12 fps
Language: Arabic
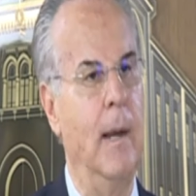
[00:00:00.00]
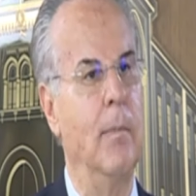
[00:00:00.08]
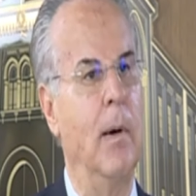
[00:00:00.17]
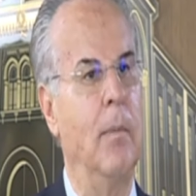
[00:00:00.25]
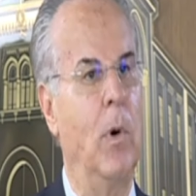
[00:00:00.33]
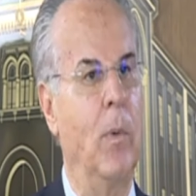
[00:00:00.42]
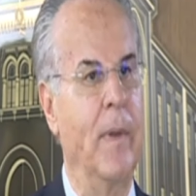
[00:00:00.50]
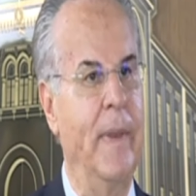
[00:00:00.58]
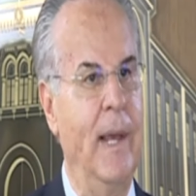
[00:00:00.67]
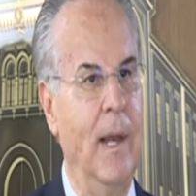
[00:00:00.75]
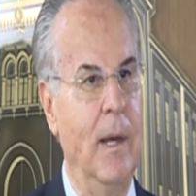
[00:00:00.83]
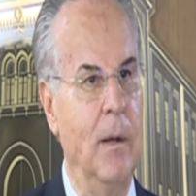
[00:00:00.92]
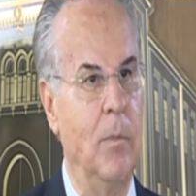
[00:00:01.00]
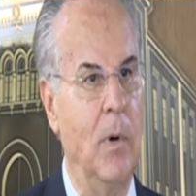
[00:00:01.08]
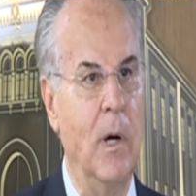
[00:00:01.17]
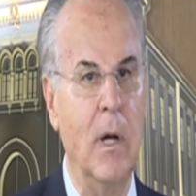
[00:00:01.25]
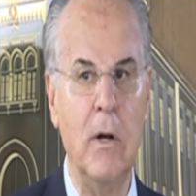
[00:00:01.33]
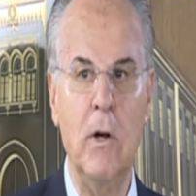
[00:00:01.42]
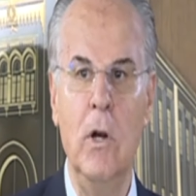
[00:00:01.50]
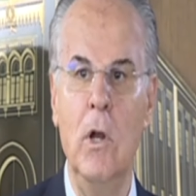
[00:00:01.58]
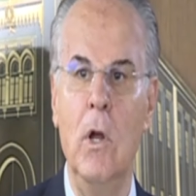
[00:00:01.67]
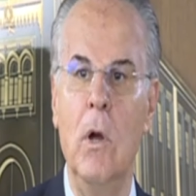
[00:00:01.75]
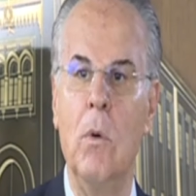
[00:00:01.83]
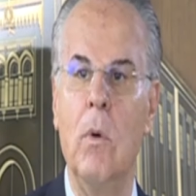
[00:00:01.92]
آه، آه، مواضيع القمار
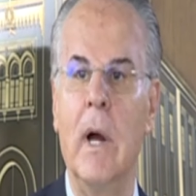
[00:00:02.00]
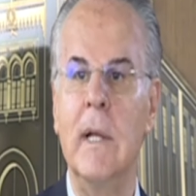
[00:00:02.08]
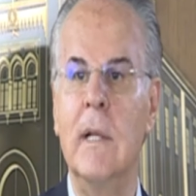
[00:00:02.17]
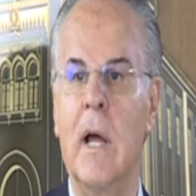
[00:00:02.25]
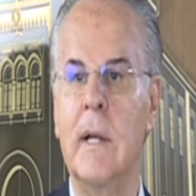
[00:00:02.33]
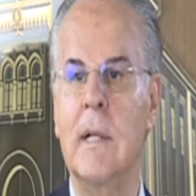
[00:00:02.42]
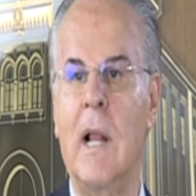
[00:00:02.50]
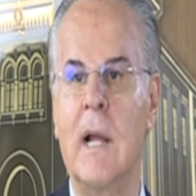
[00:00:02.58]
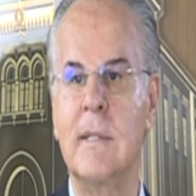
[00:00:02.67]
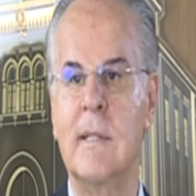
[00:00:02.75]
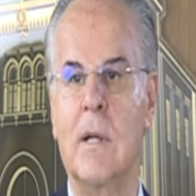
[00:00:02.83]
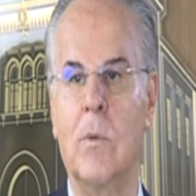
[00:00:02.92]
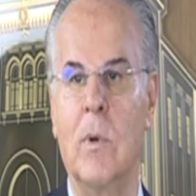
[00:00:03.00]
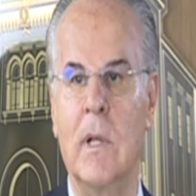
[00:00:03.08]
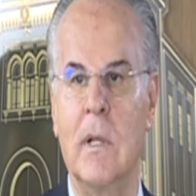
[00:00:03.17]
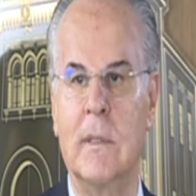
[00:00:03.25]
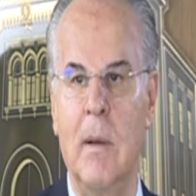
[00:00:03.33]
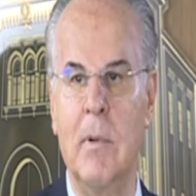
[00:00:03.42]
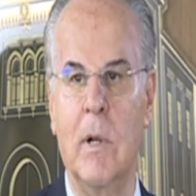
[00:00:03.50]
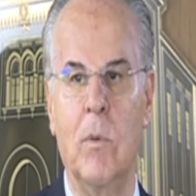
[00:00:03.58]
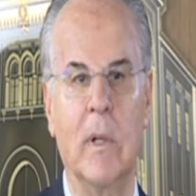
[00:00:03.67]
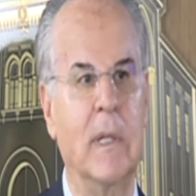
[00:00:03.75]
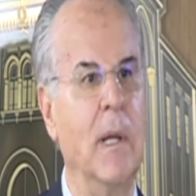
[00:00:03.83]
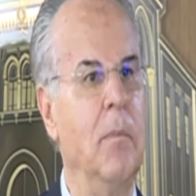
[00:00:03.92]
وإدارة حصر
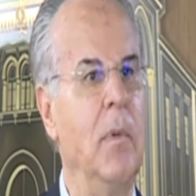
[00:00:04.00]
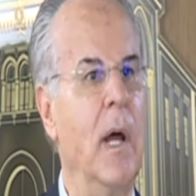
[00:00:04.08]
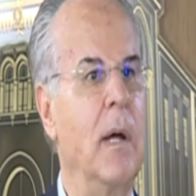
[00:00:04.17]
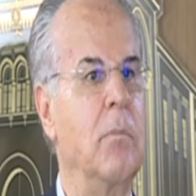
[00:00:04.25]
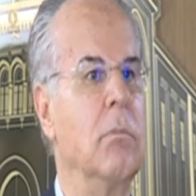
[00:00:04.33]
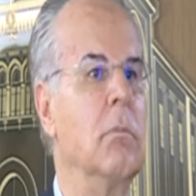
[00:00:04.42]
وتبك وتنباك